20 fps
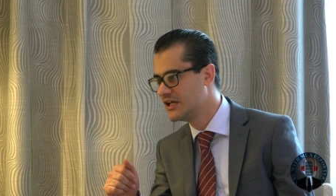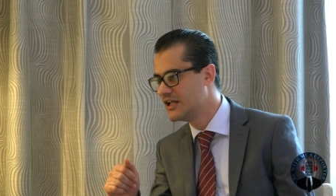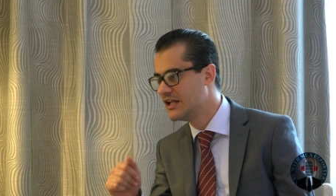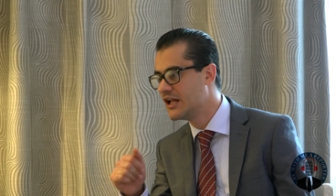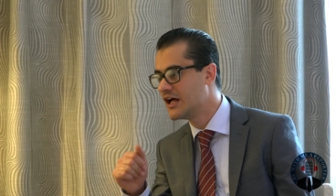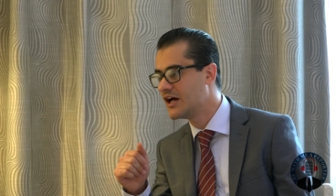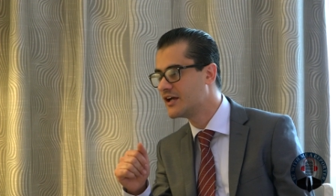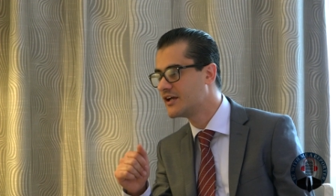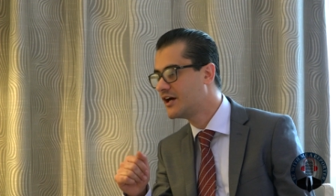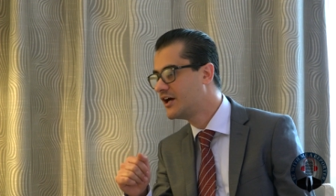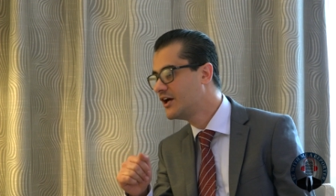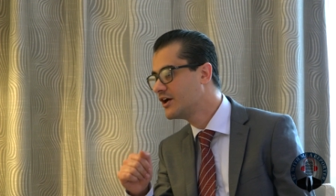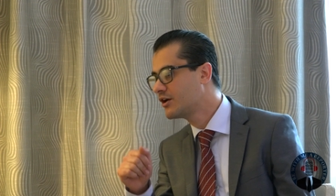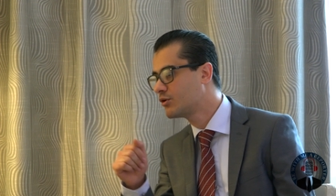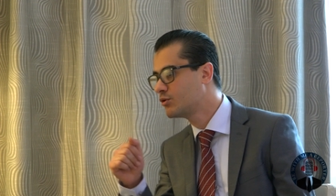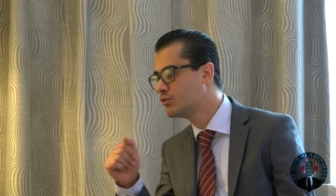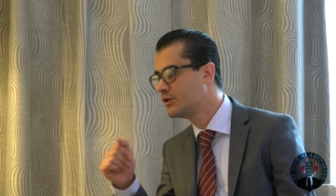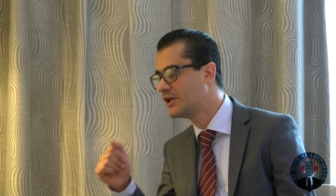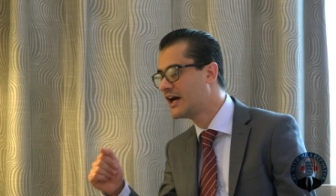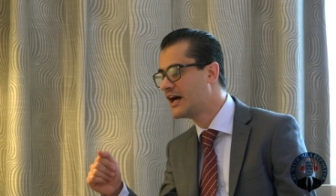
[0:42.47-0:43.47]
لا
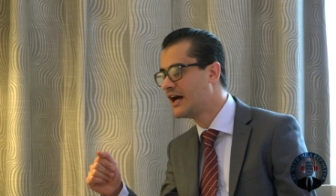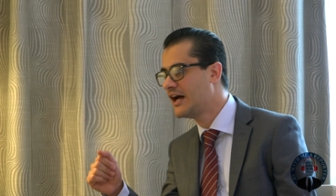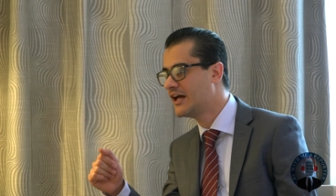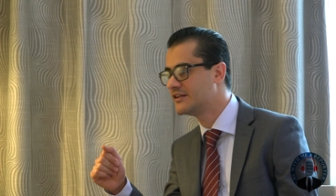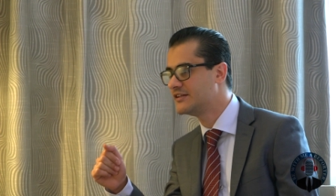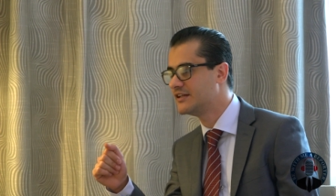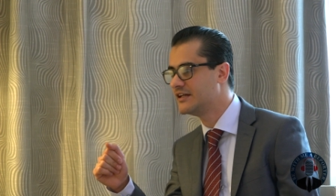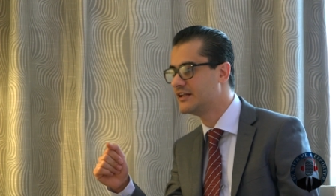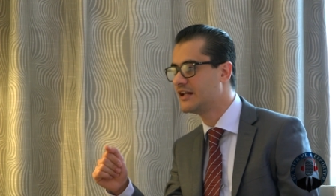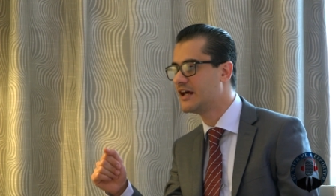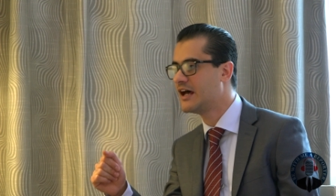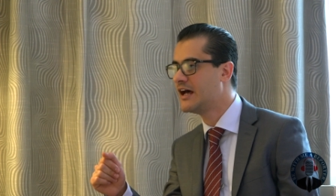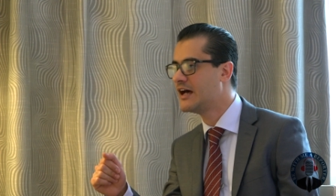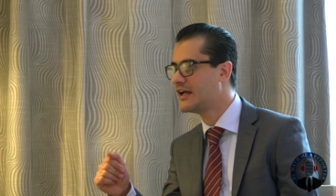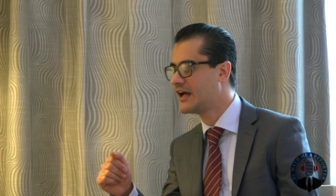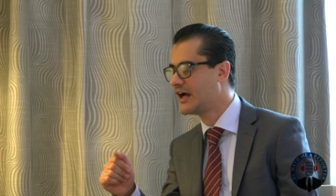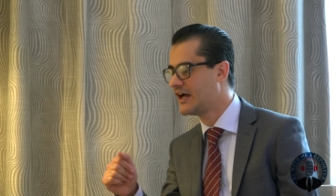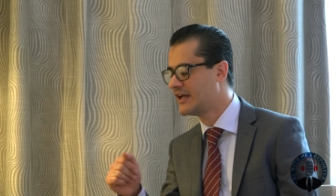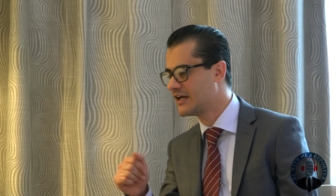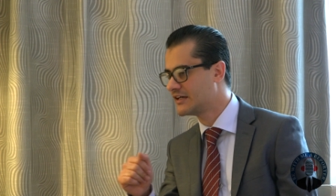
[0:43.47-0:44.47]
يحق لأحد
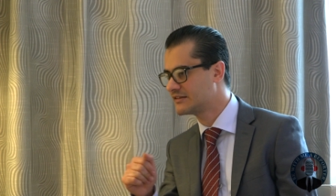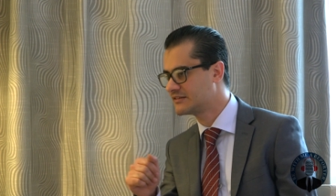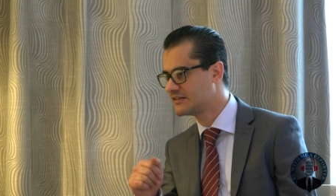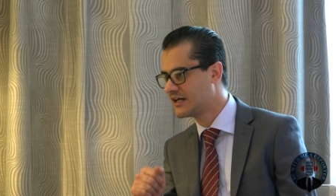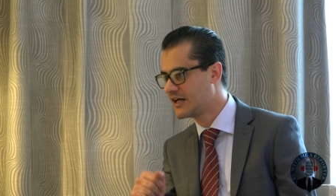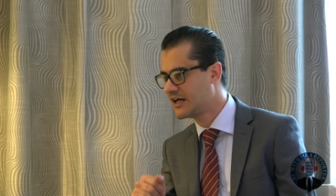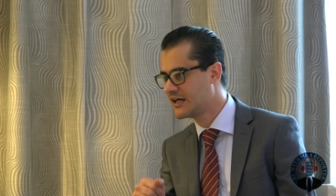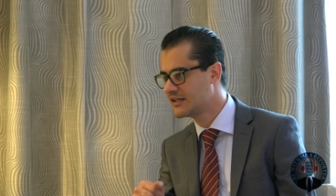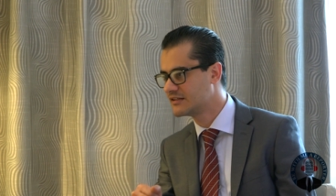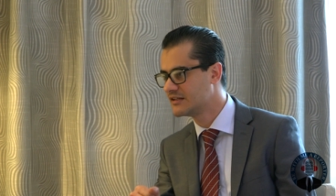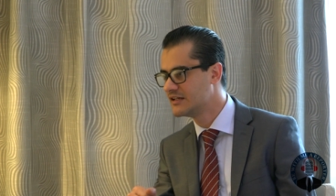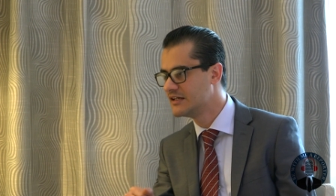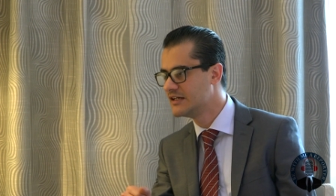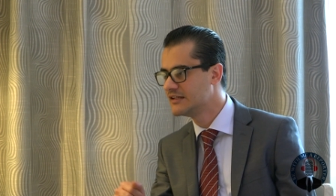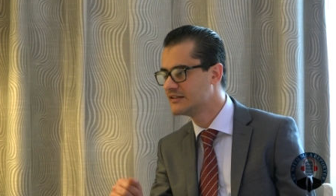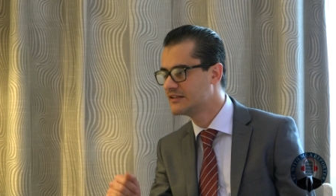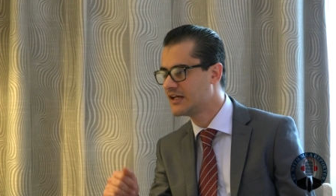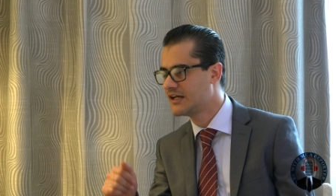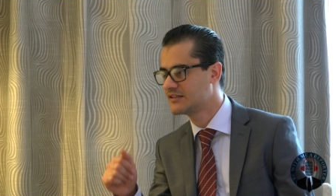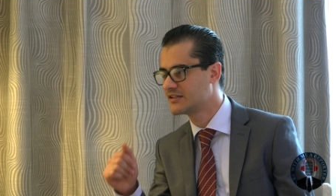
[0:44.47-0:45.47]
إنهاء حياة أحد
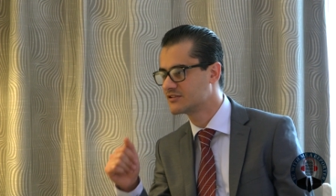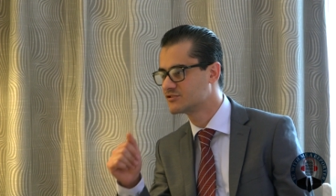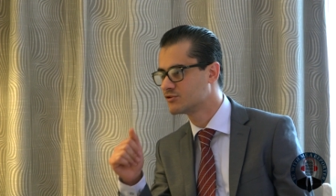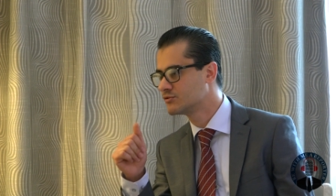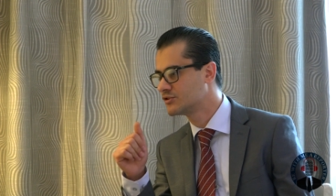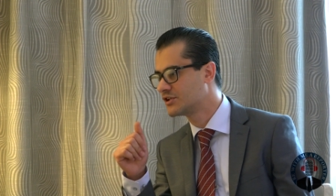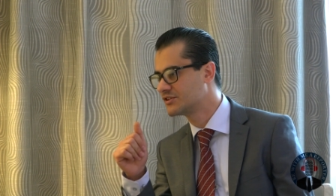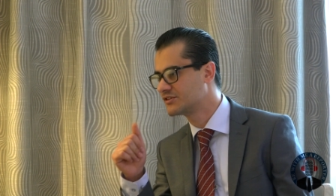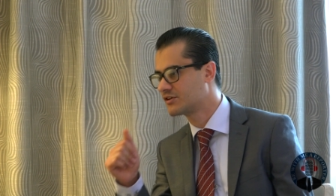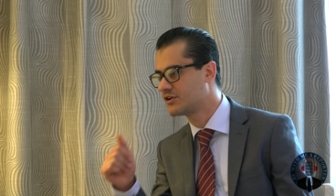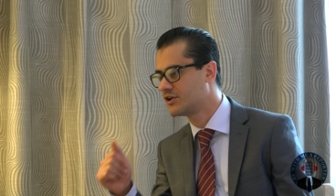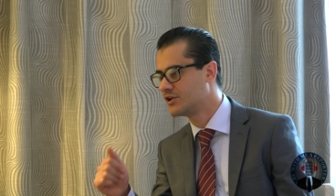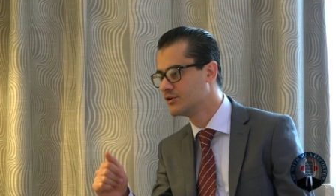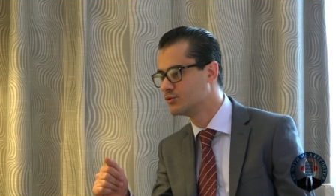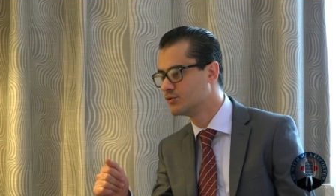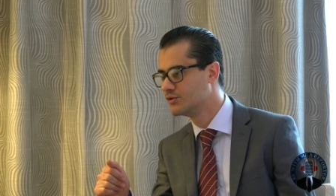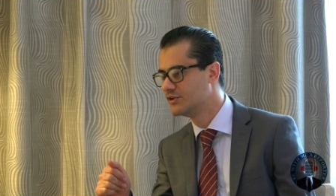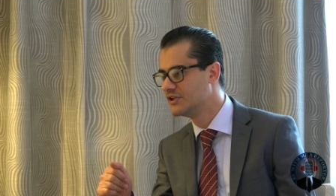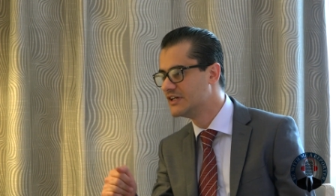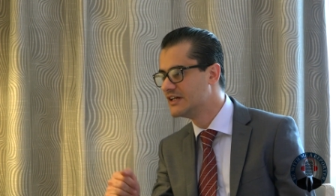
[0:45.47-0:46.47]
تحت سلطة
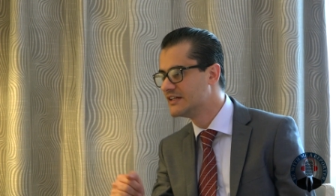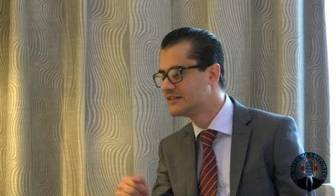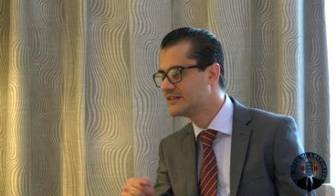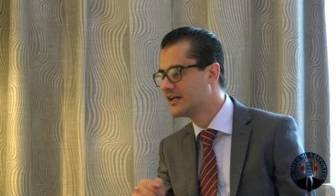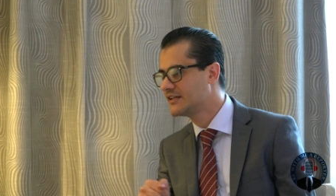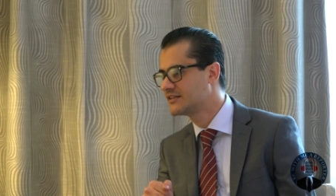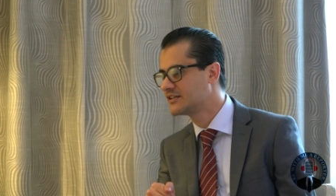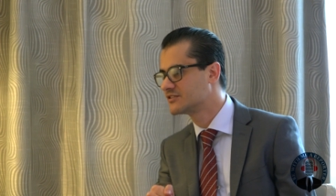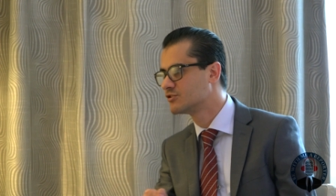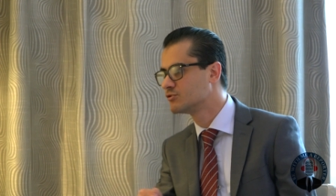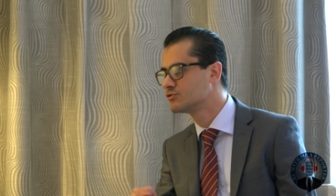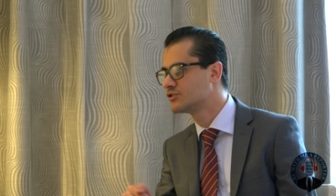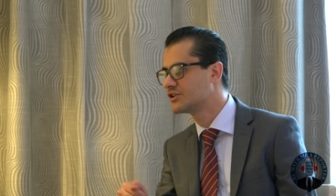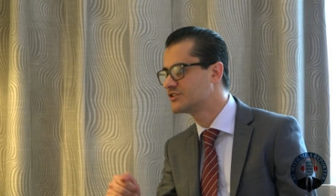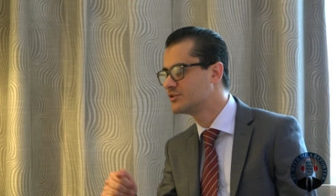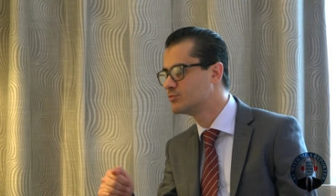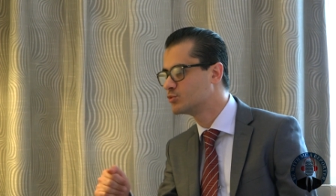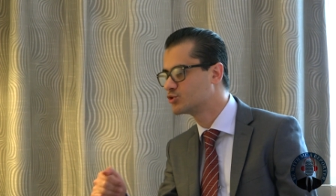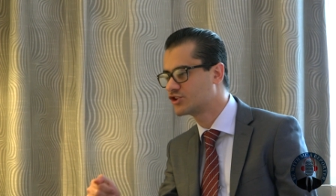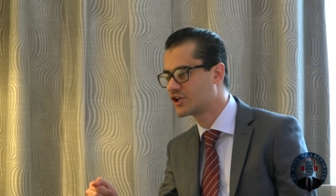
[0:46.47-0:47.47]
قانون تحت
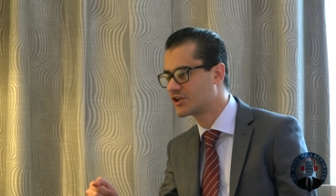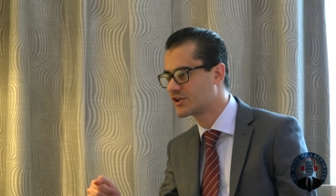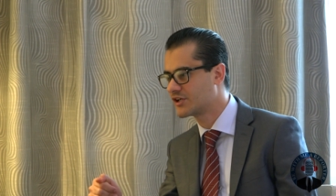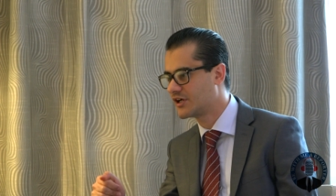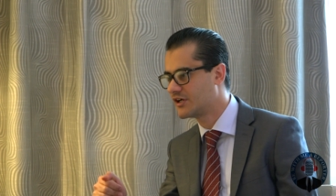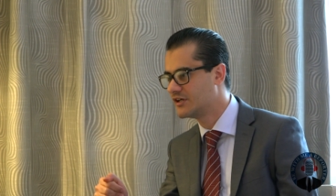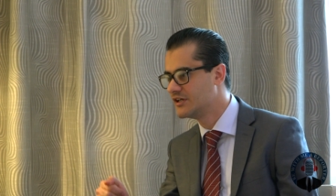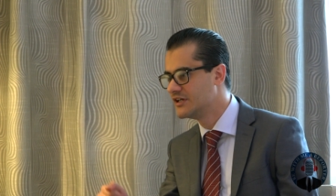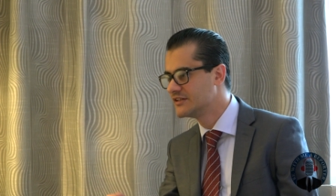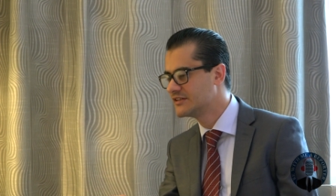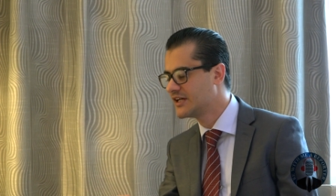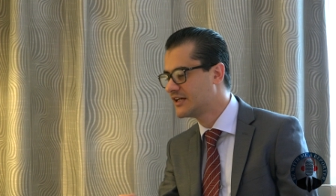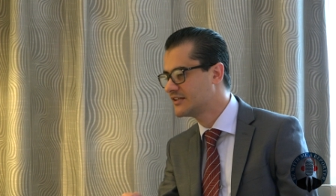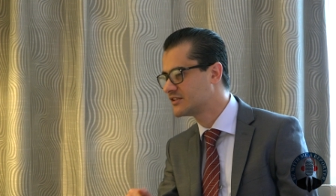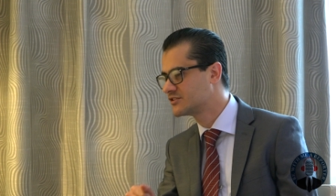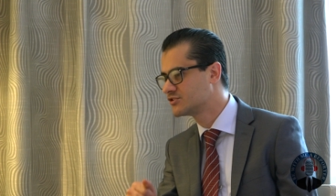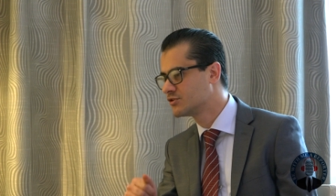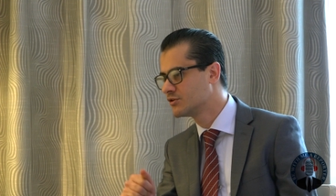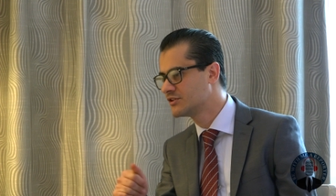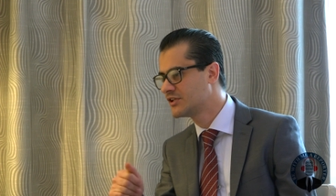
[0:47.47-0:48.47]
سلطة مشرع تحت
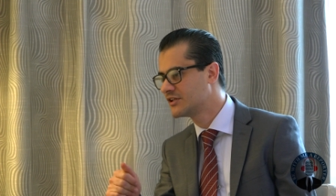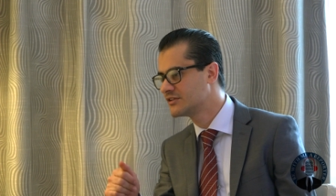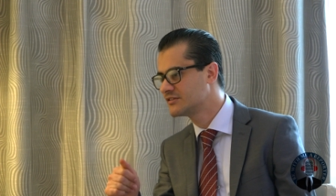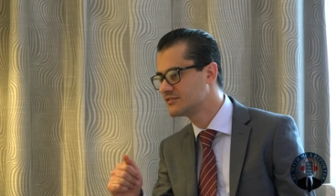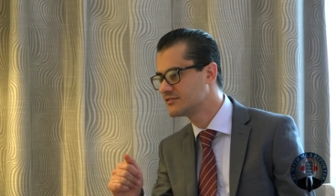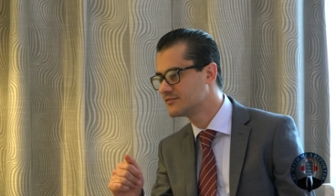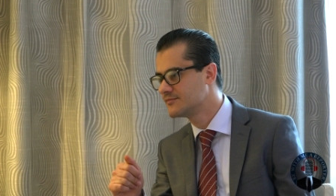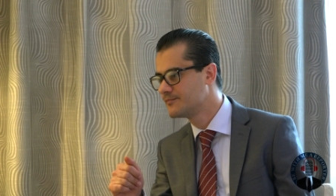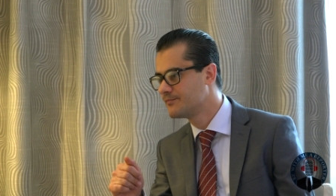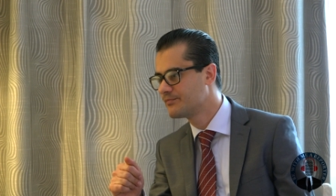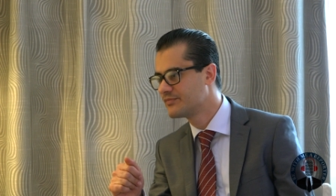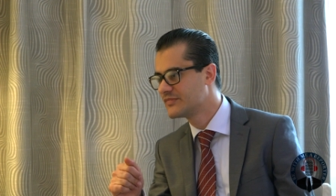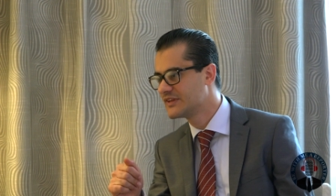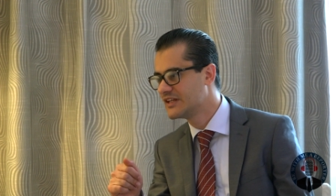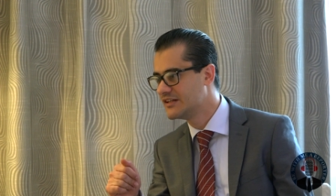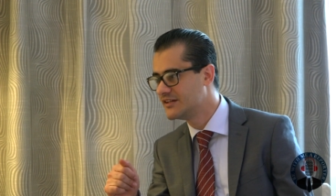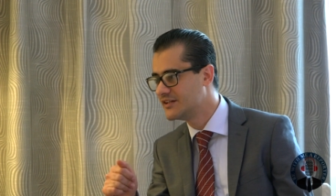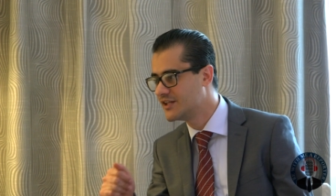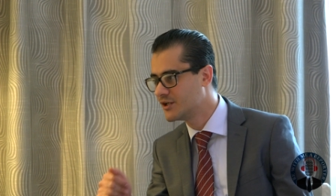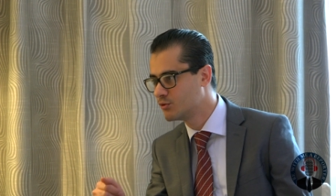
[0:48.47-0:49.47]
سلطة
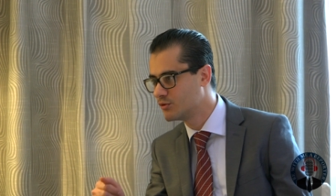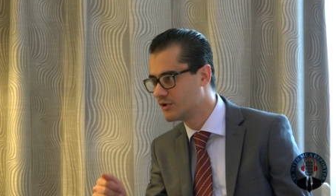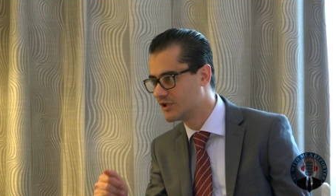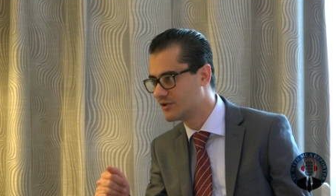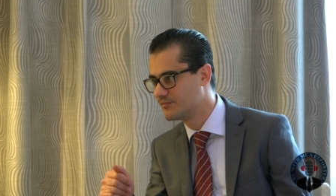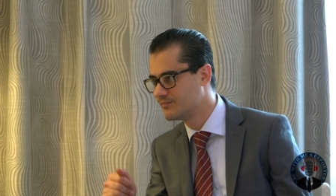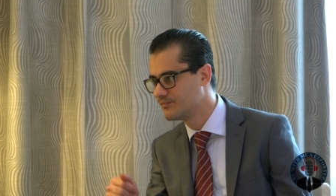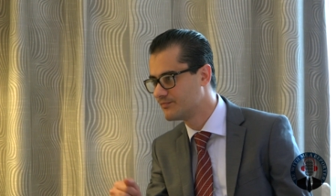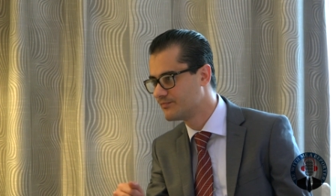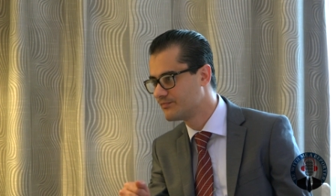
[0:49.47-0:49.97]
دولة